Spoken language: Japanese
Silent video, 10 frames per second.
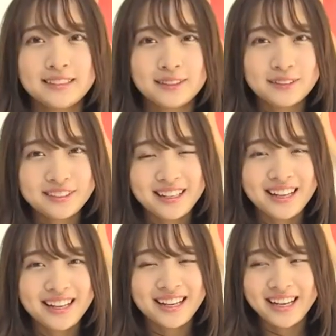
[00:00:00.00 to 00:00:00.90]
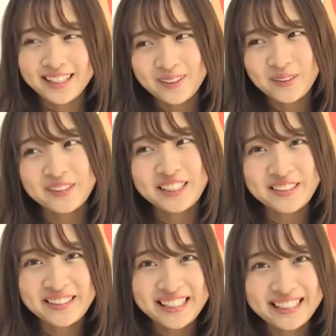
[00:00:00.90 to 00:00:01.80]
自分がアイドルして
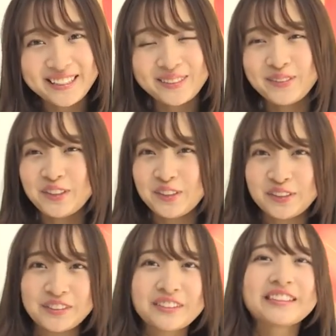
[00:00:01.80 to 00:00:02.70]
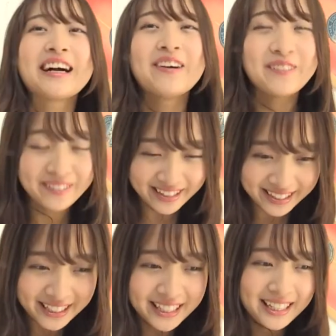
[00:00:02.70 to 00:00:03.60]
るなって思う瞬間
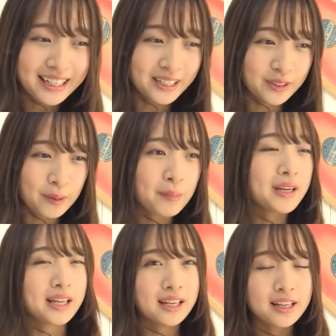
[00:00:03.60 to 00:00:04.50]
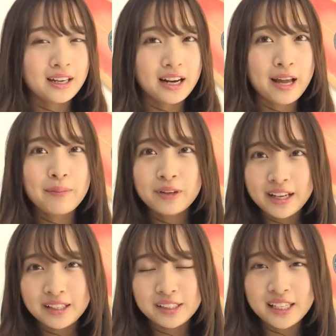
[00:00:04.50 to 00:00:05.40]
はあのやっぱりライブ
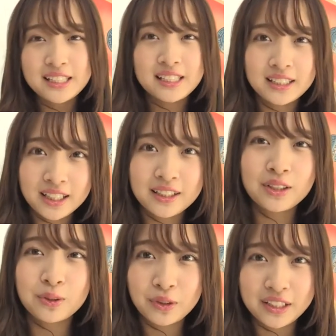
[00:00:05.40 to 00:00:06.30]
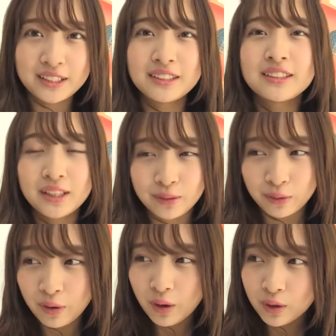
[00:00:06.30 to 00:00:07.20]
でステージに立ってる時なんですけ
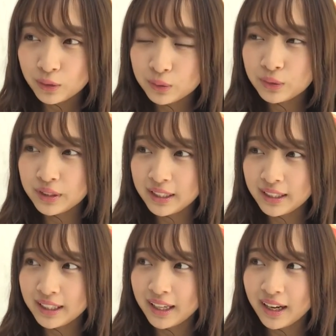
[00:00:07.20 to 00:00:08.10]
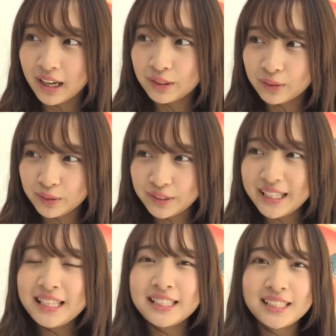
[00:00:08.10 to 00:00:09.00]
ど本当にあの
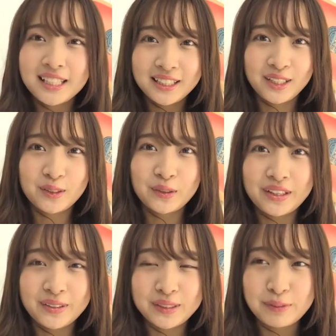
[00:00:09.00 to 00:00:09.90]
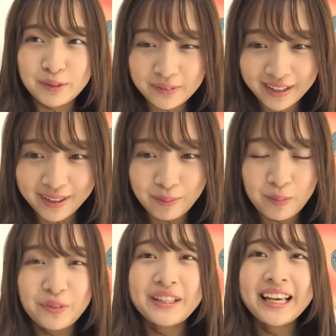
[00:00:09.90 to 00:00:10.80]
ステージに立ってる時の自分はもう
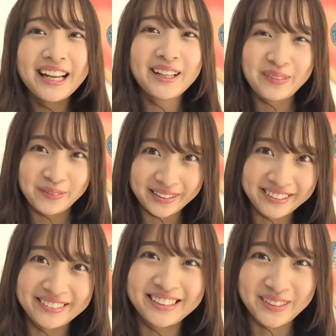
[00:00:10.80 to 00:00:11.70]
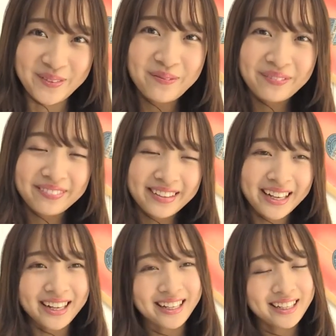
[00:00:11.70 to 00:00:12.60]
無敵だと思ってるんですよ。な
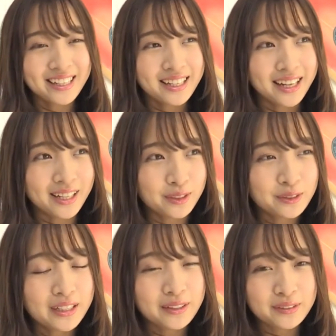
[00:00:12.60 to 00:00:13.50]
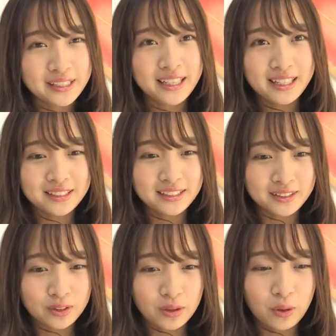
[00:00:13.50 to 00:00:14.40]
んかあの普段の生
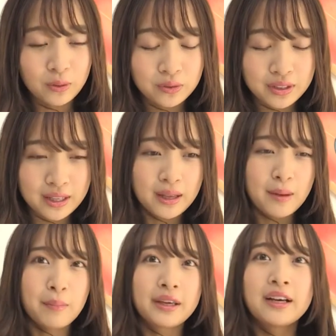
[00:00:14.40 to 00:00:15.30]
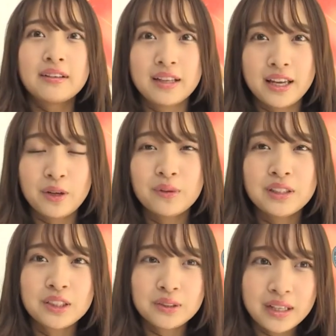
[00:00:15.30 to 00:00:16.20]
活とは本当に真逆でいろん
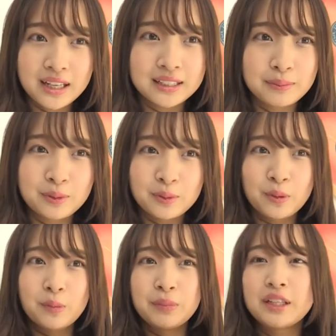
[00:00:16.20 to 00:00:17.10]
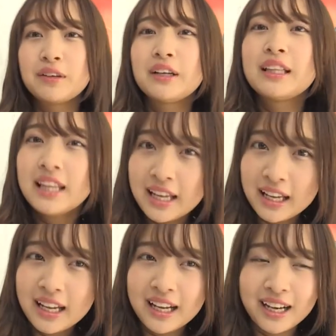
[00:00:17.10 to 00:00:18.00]
な人が自分を見てくれ
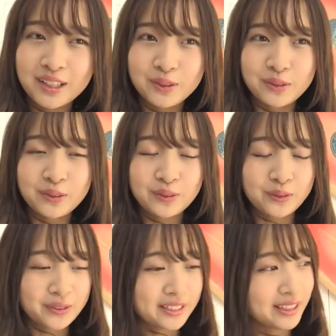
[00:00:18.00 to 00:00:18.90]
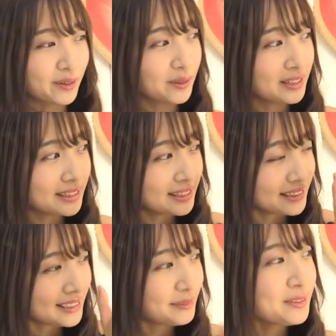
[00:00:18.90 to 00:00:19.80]
てあのこうなんだろう自